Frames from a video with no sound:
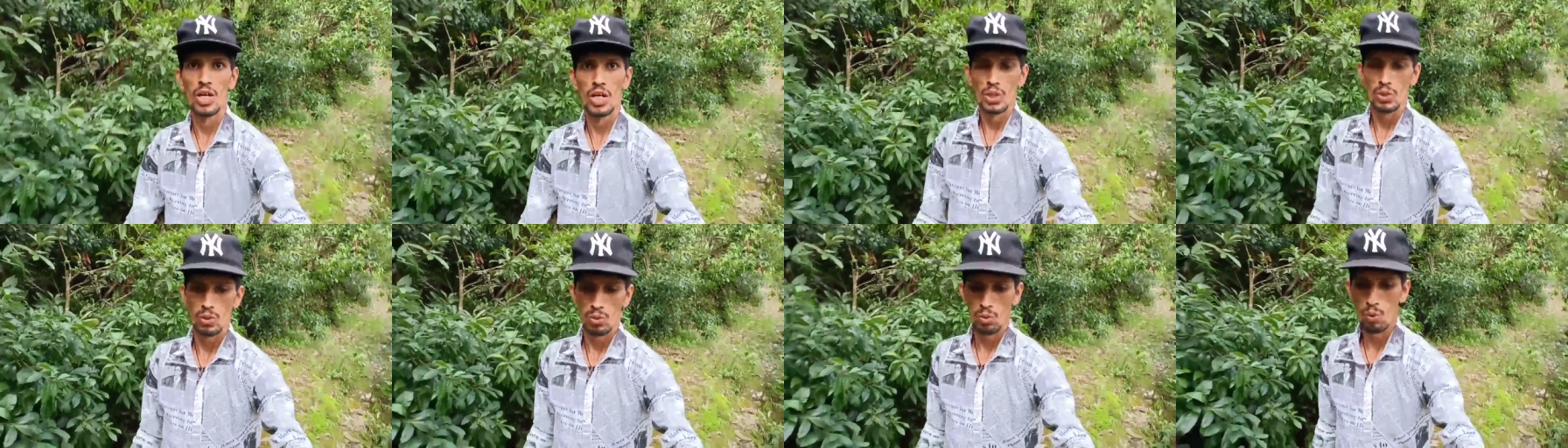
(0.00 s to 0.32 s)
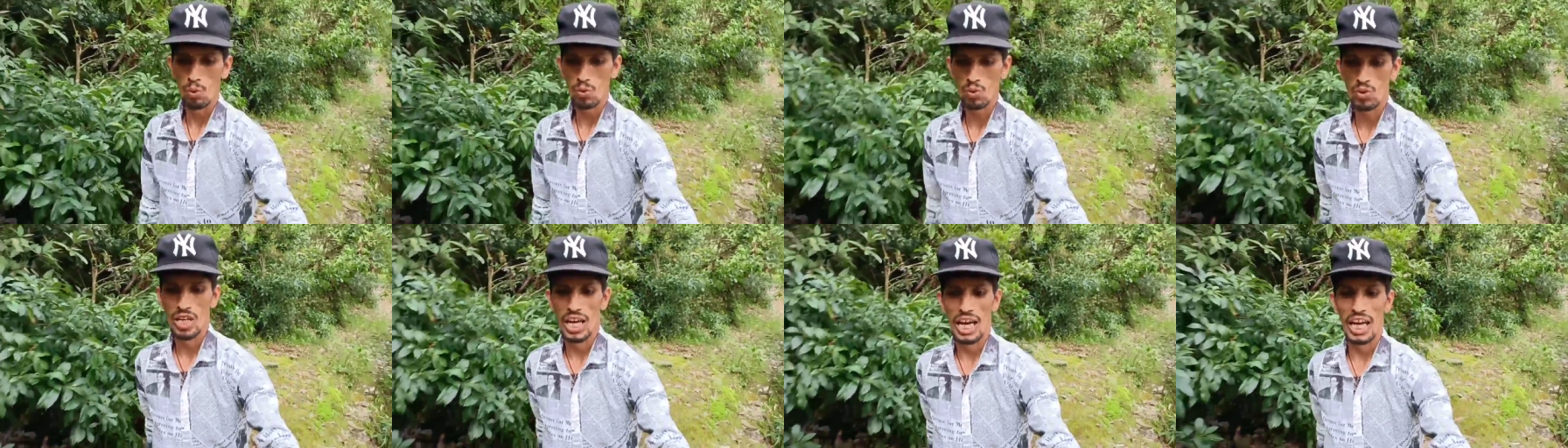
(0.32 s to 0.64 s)
तो
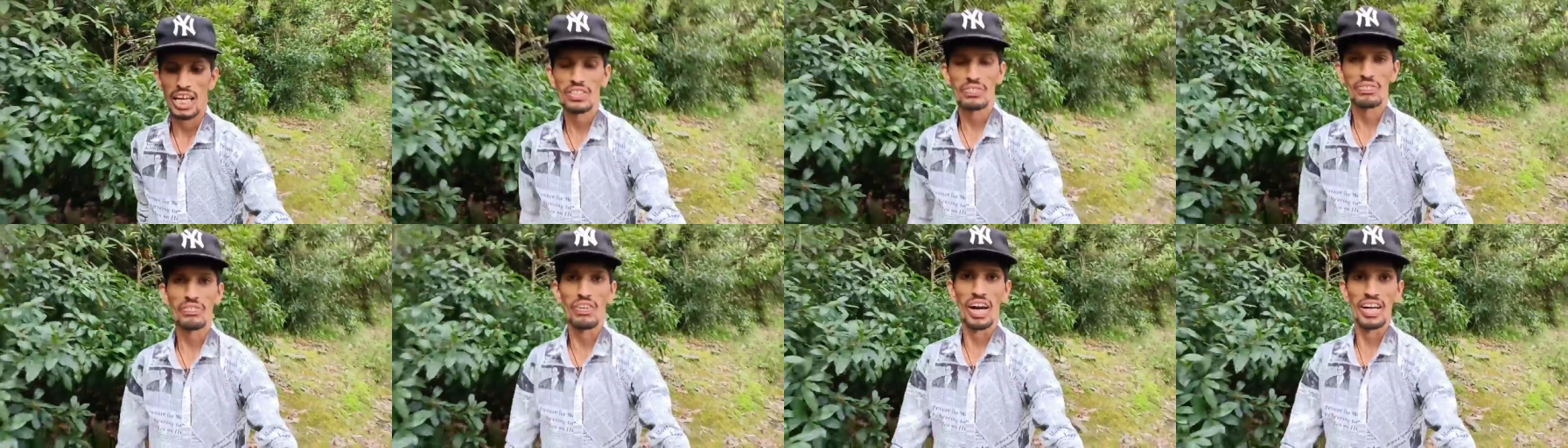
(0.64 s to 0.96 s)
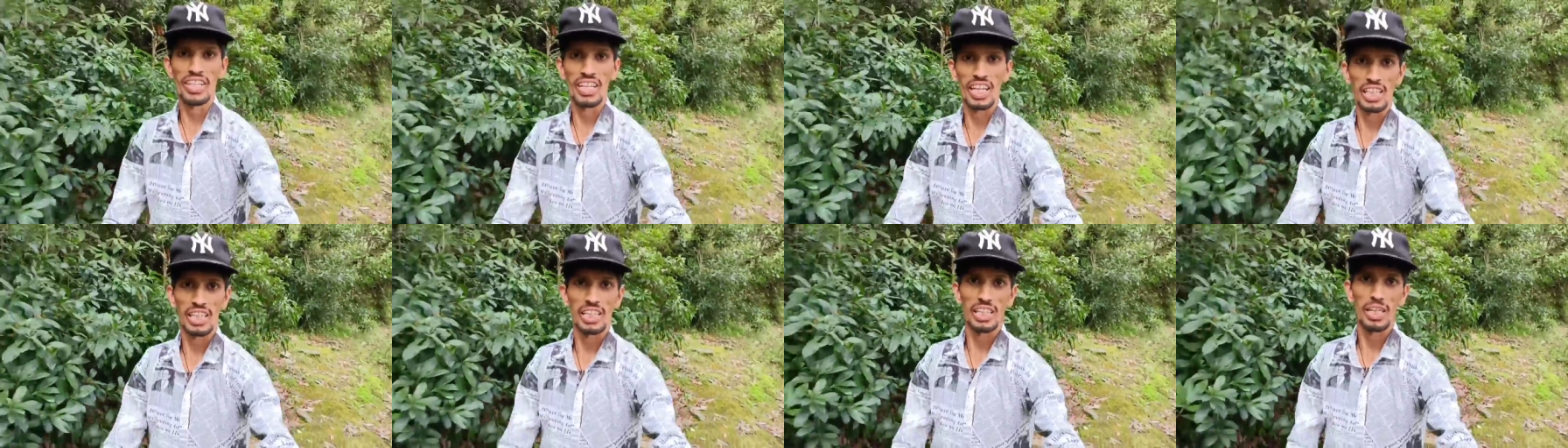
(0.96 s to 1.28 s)
गैज
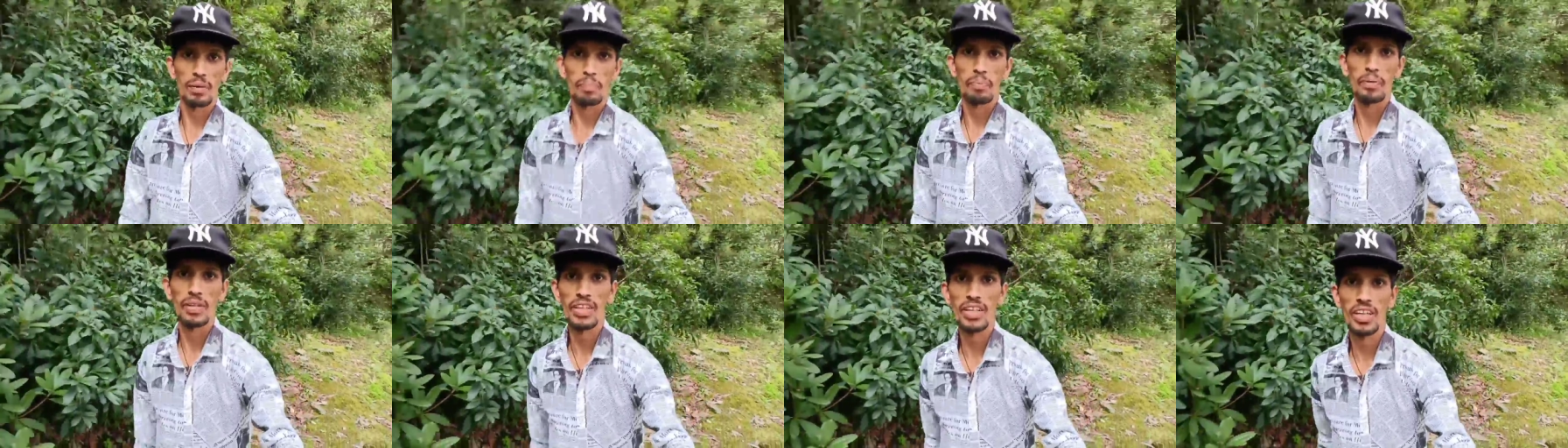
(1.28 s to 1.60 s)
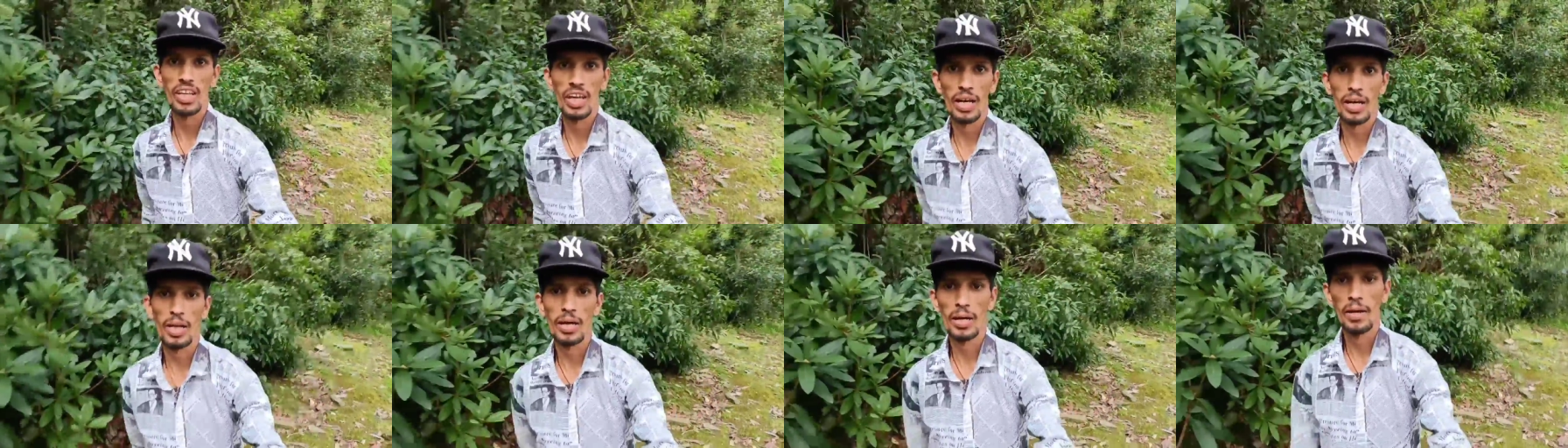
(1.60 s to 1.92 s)
फाइनली अभी
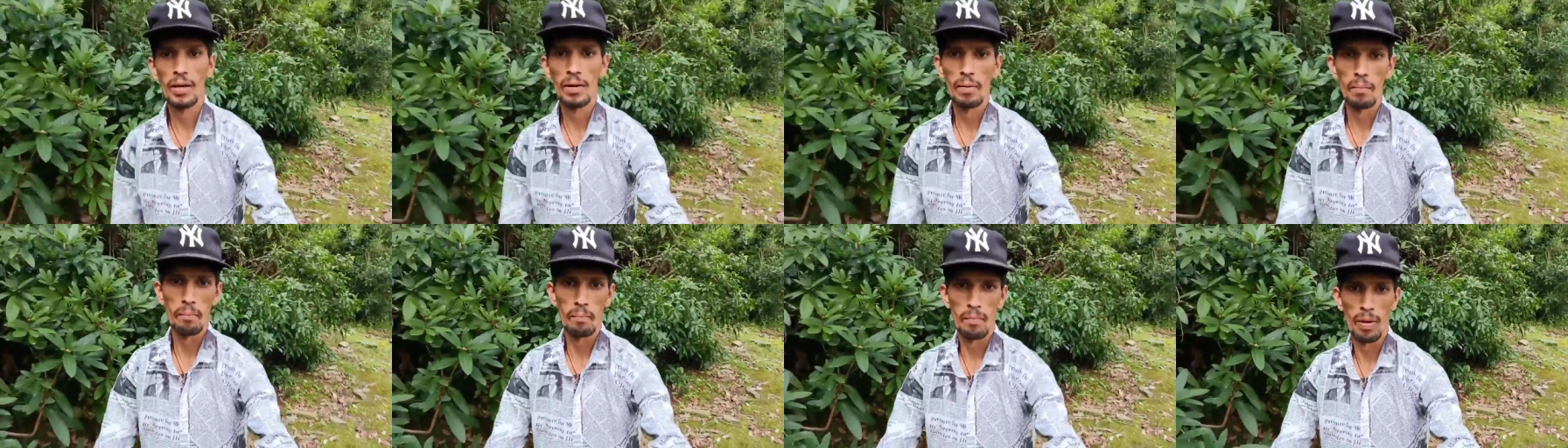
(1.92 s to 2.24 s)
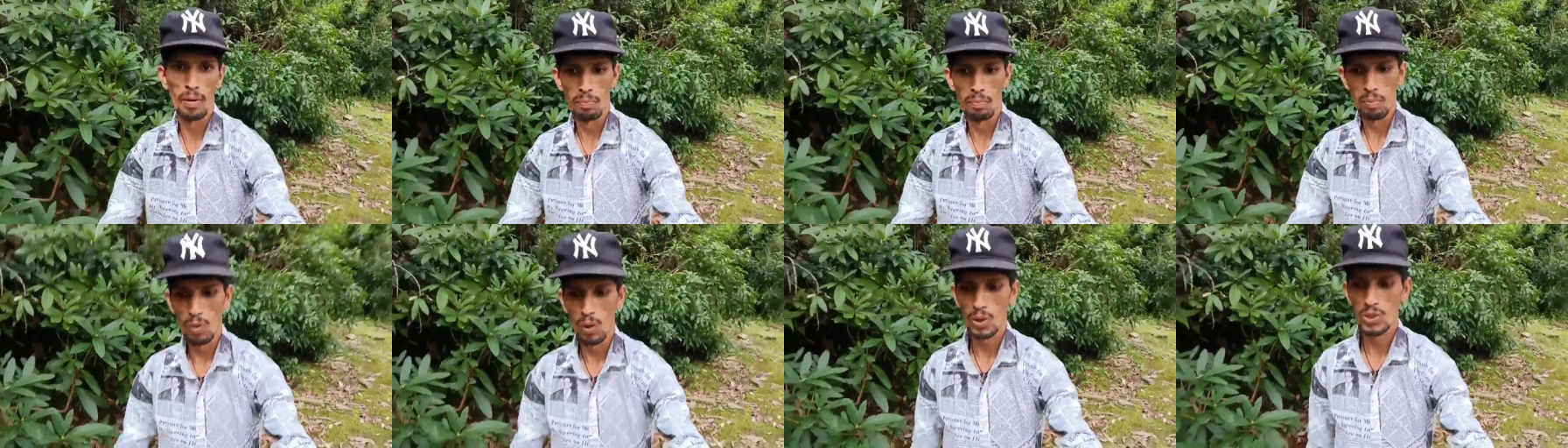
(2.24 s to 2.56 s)
मैं
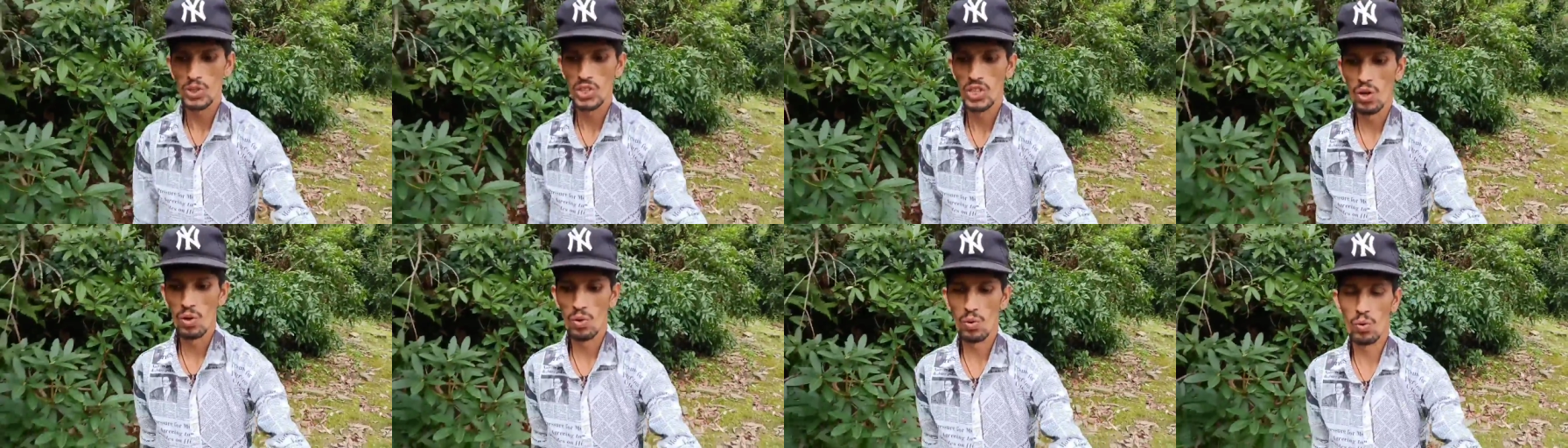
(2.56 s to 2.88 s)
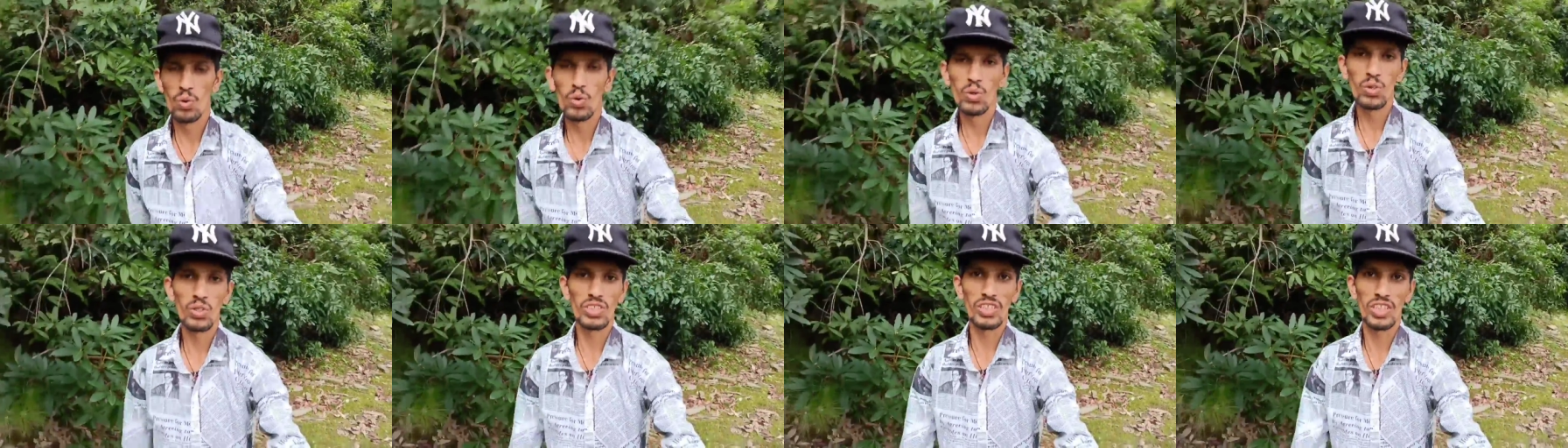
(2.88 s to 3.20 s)
पहुंच गया हूँ
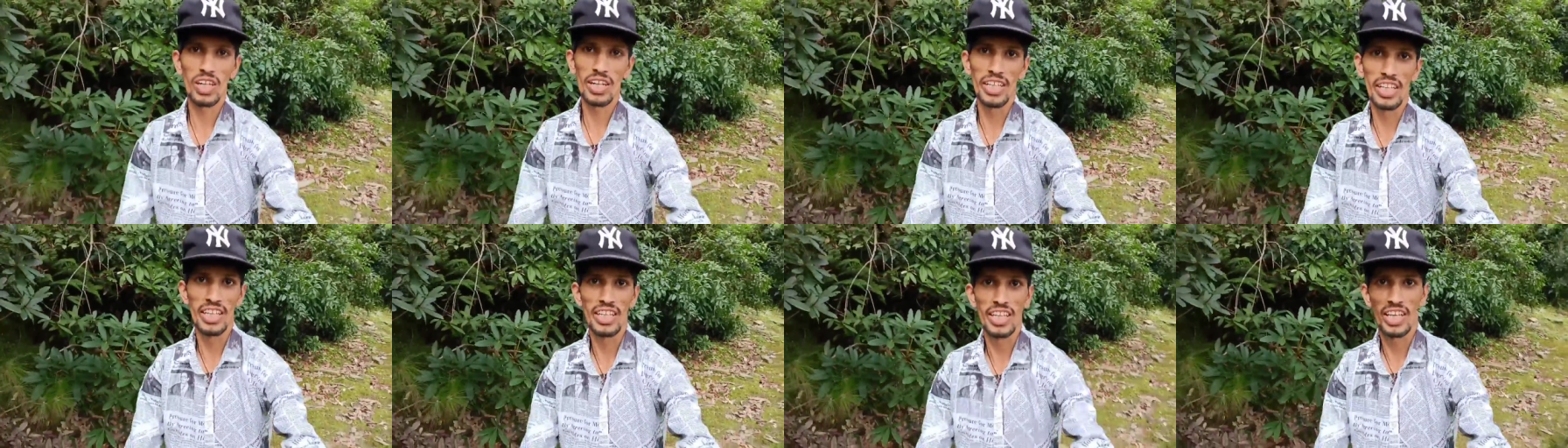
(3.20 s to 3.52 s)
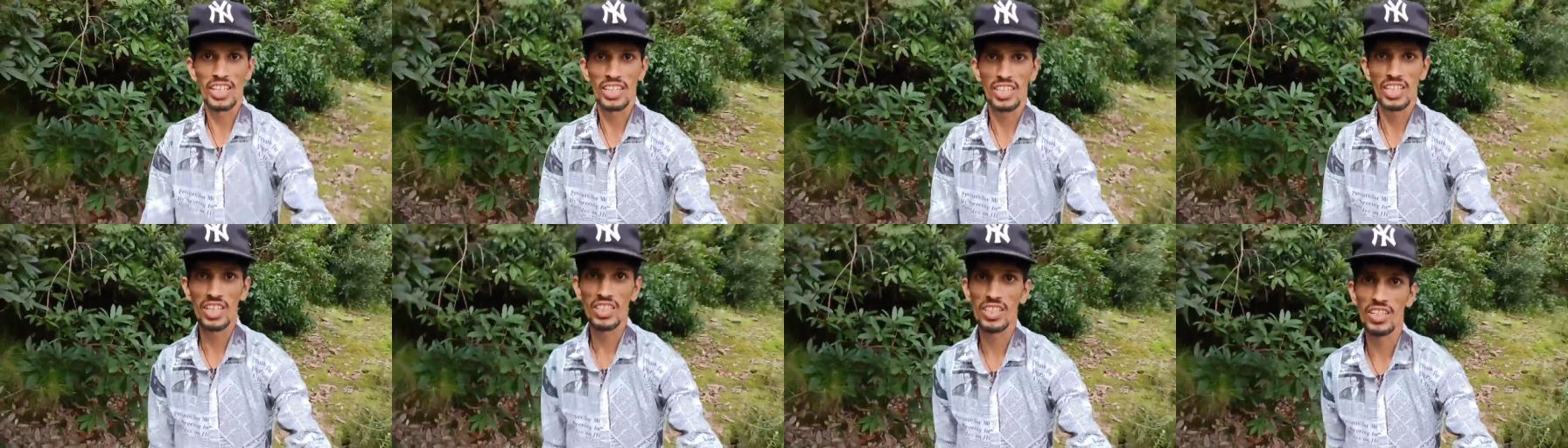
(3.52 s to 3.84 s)
गाड़ी
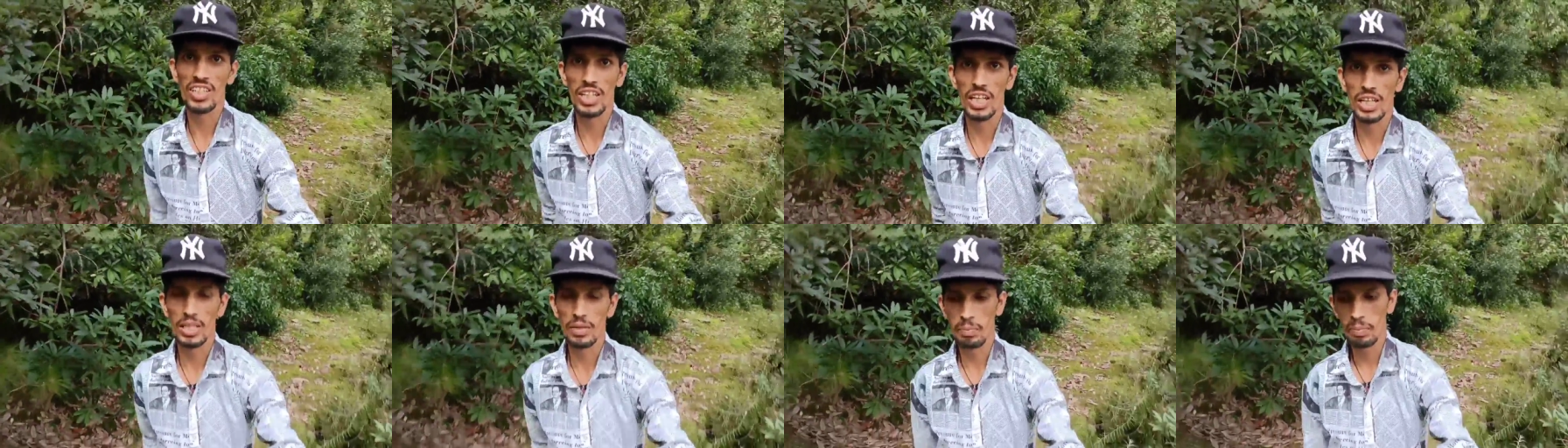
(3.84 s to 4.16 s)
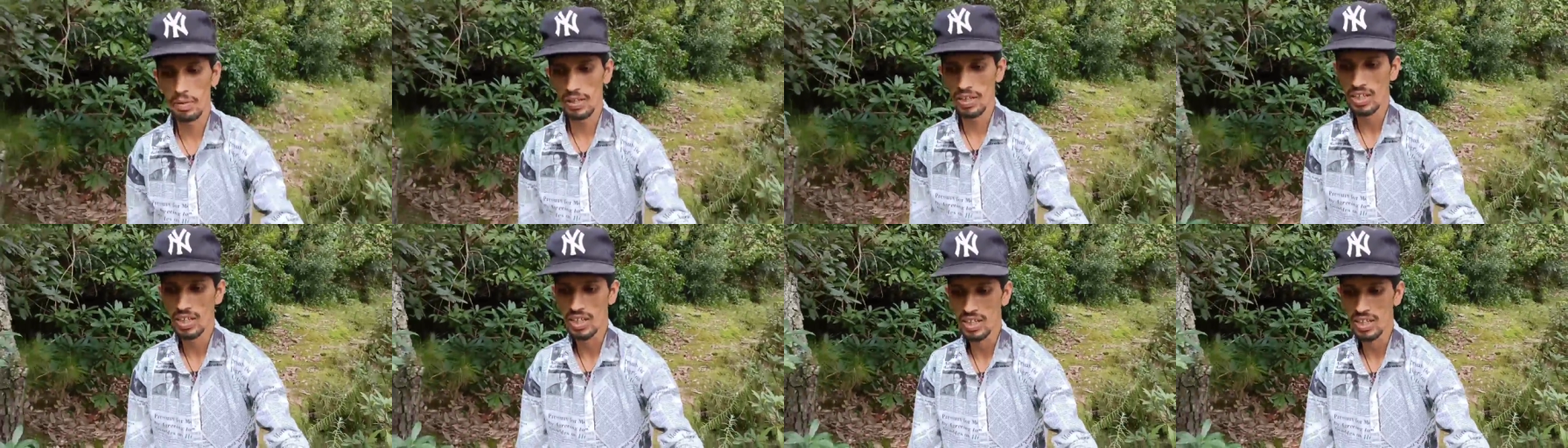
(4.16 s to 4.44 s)
खेत के गहरे पे